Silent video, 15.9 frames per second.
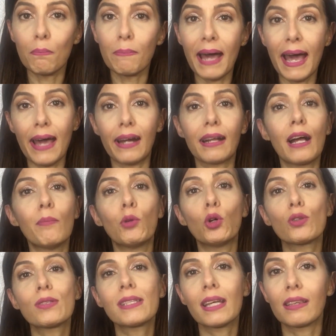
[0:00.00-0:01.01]

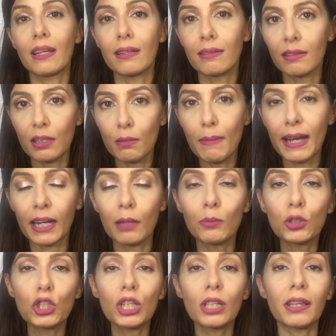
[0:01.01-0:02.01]
Bergamo, siete di
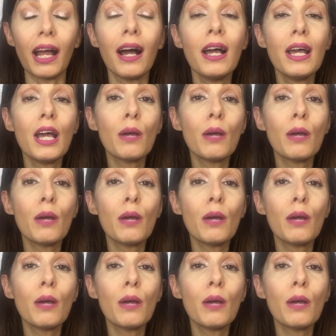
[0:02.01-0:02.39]
Bergamo città, città,